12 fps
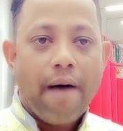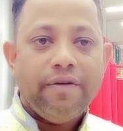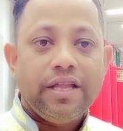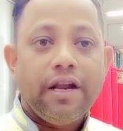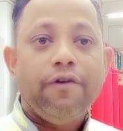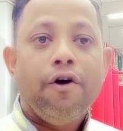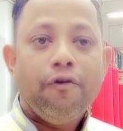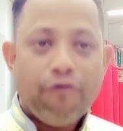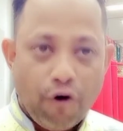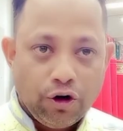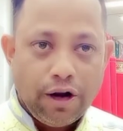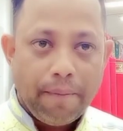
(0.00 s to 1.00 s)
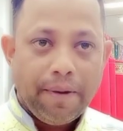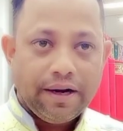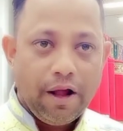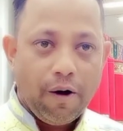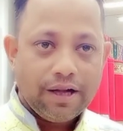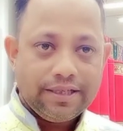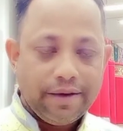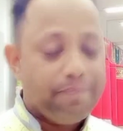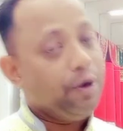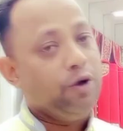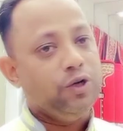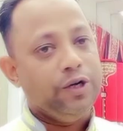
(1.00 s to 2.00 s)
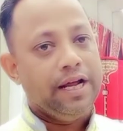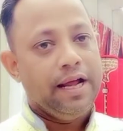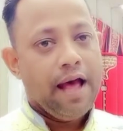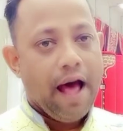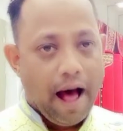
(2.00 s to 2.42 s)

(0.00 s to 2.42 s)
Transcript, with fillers: আমাদের ফোন নাম্বার দেওয়া আছে প্রয়োজনে